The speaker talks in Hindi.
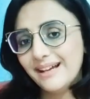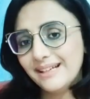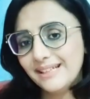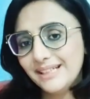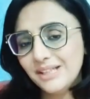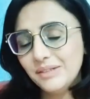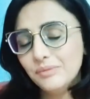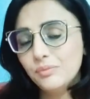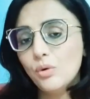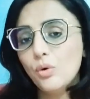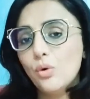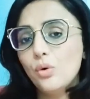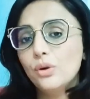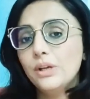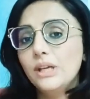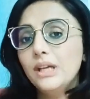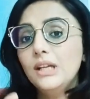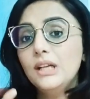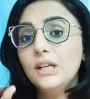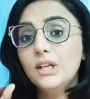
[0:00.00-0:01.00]
आएंगी वो
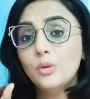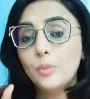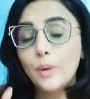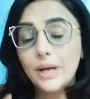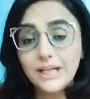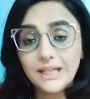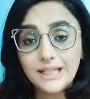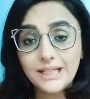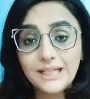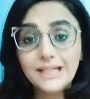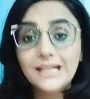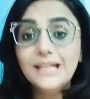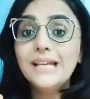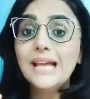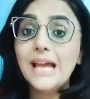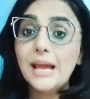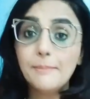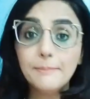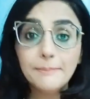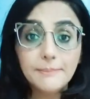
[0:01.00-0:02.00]
होंगी
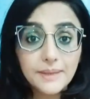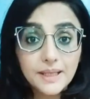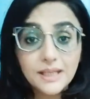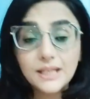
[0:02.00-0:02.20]
20 एम